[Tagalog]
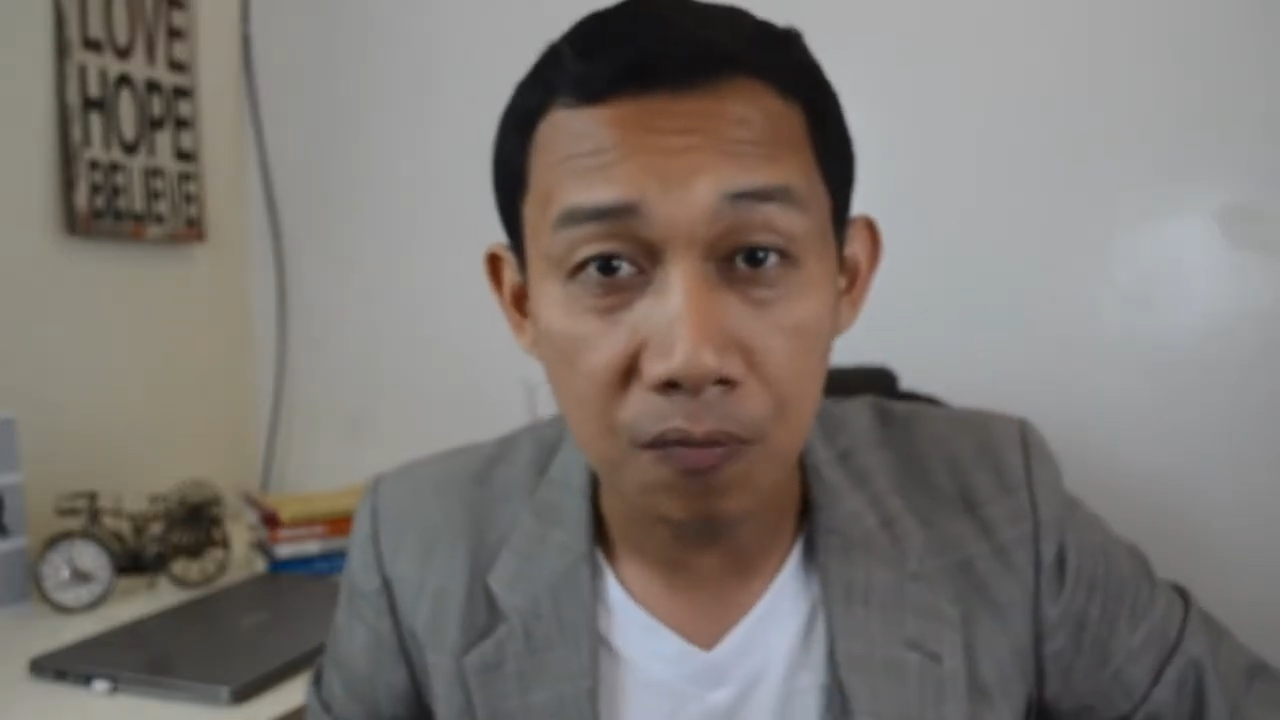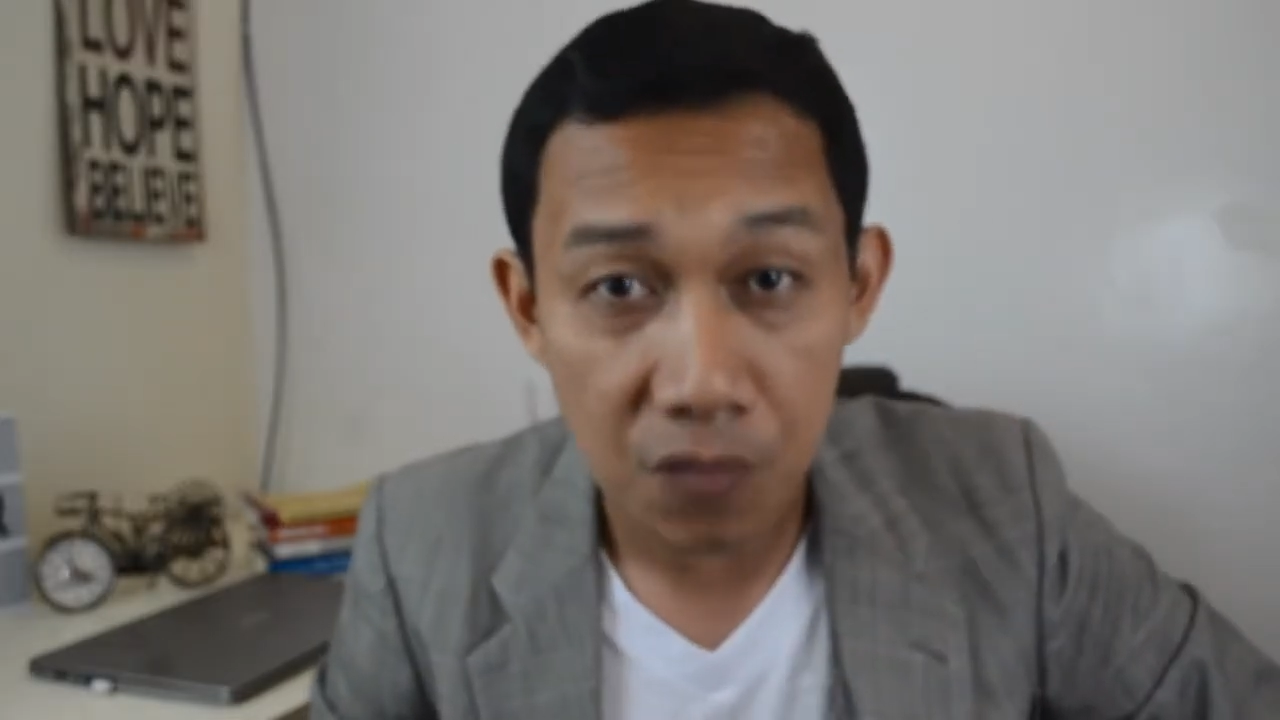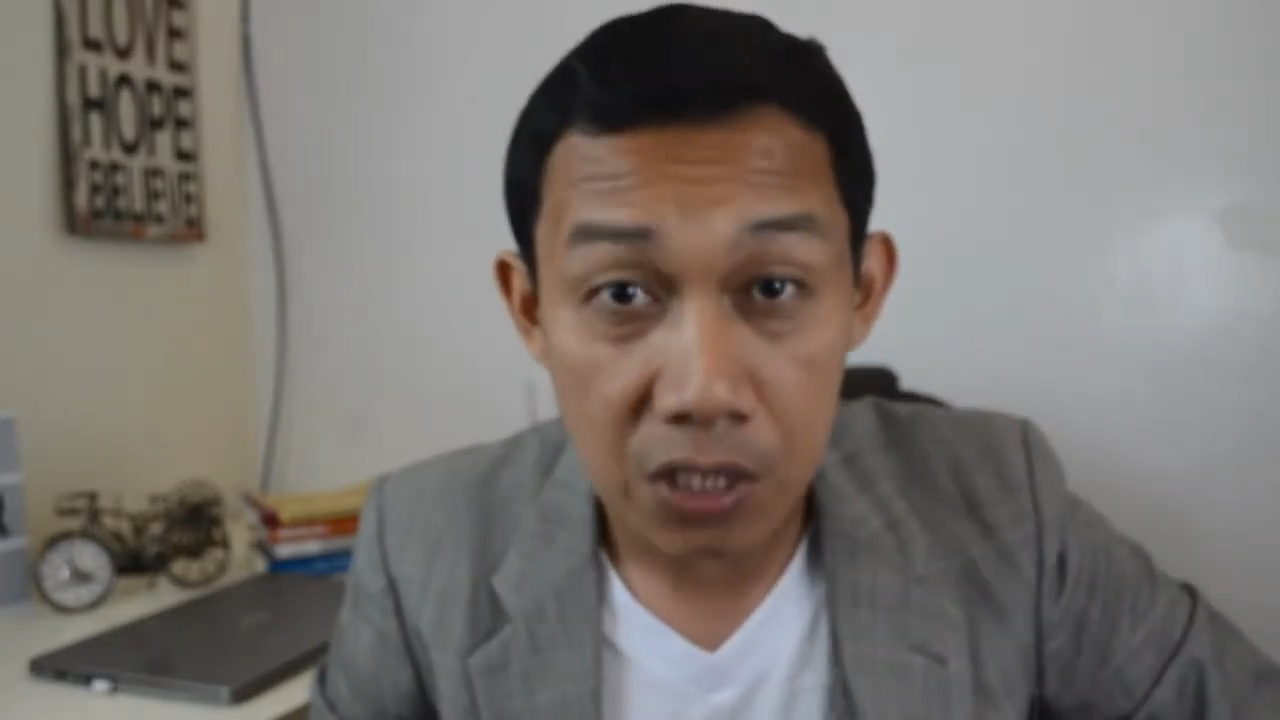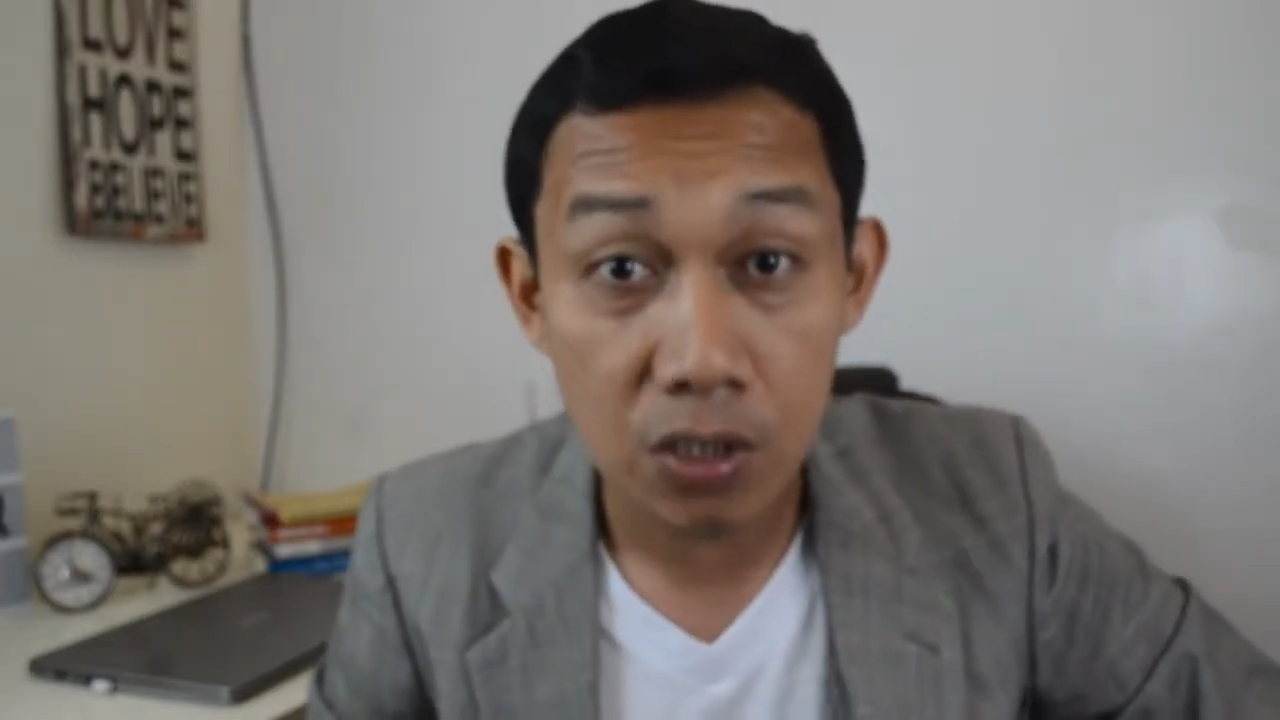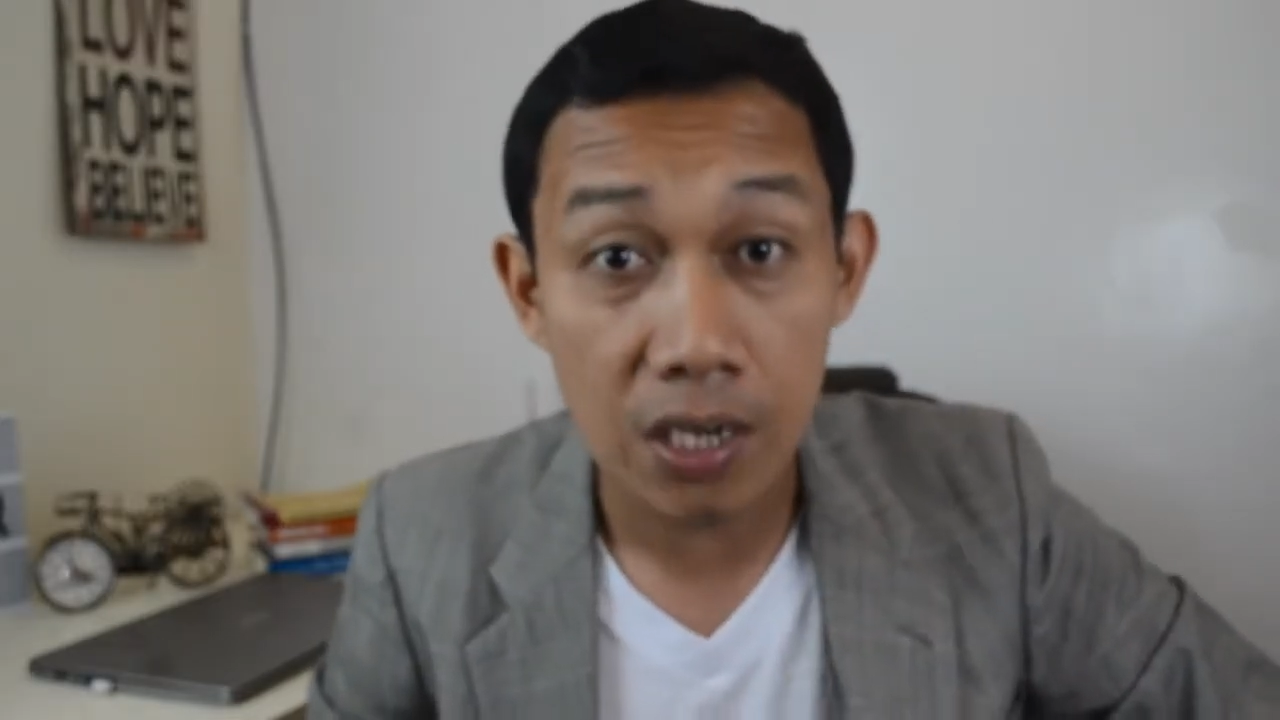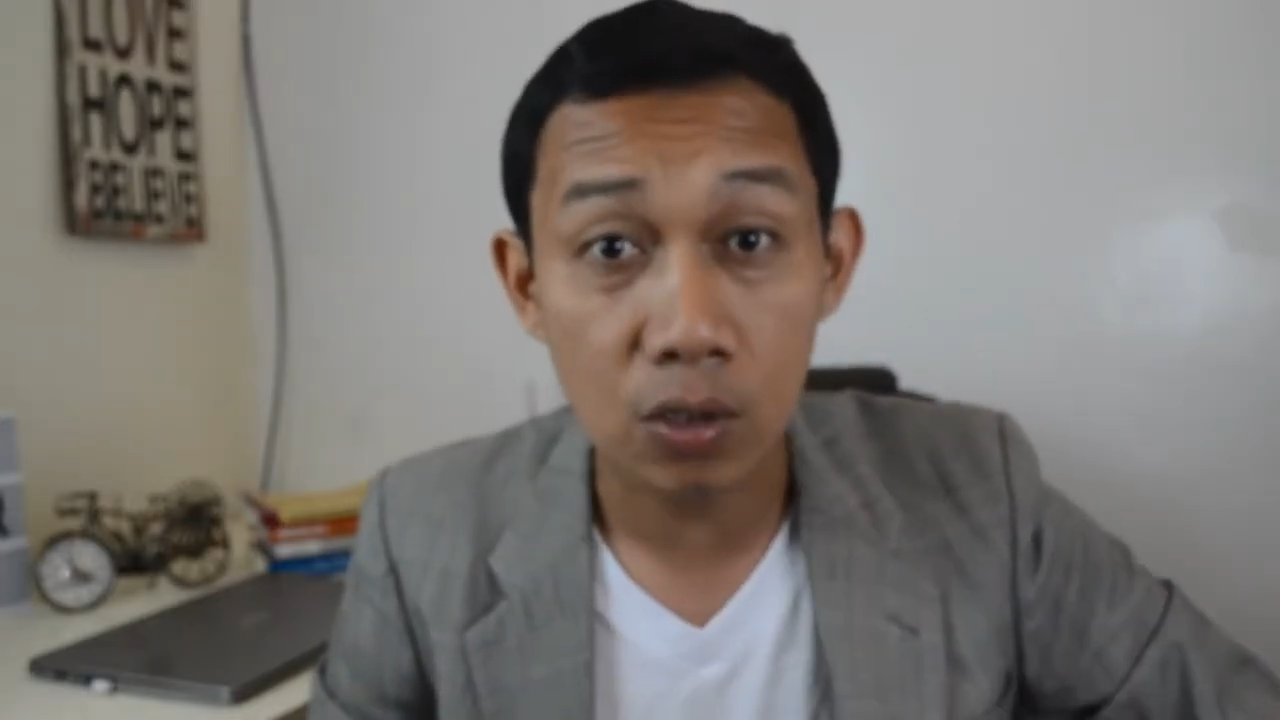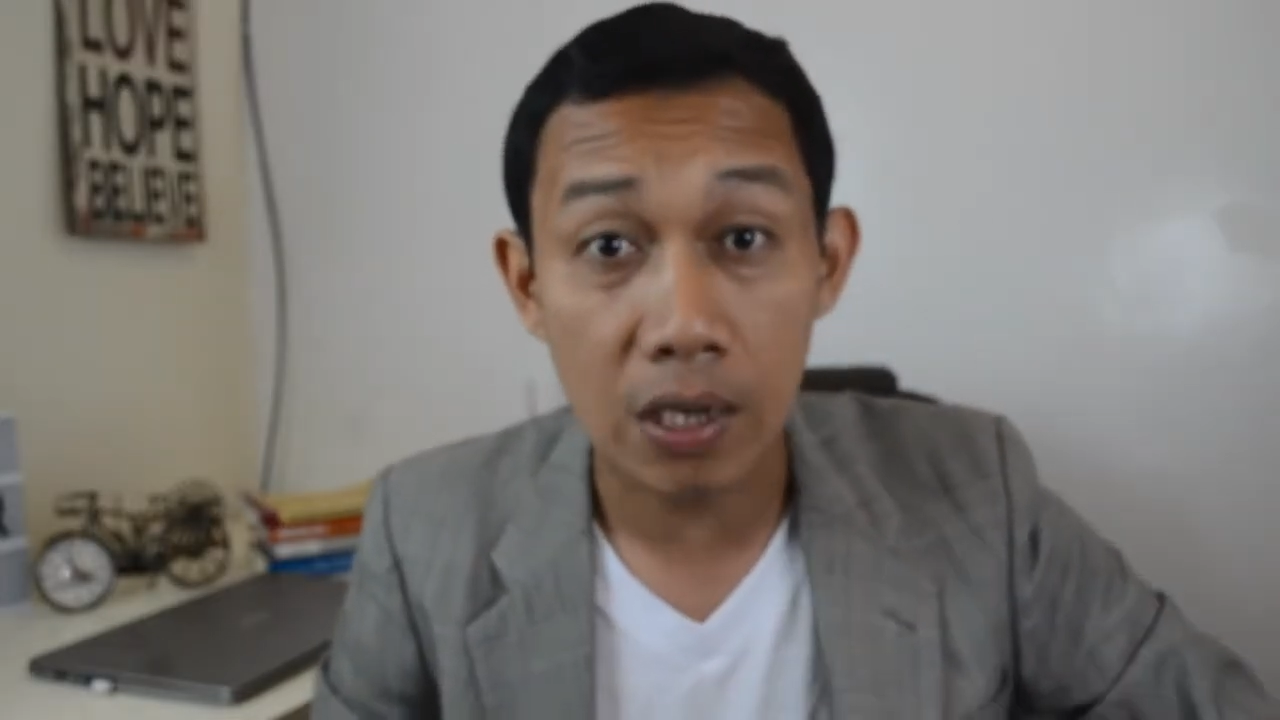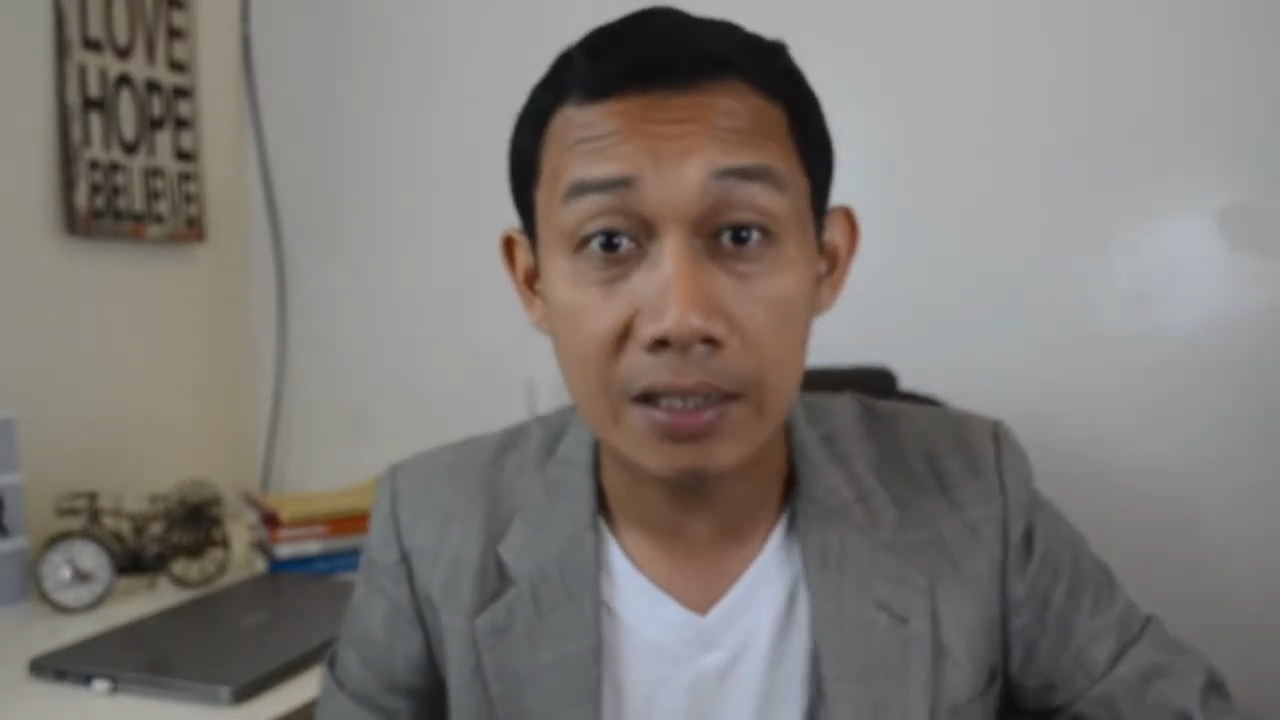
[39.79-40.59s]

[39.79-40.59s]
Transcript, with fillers: yung video na to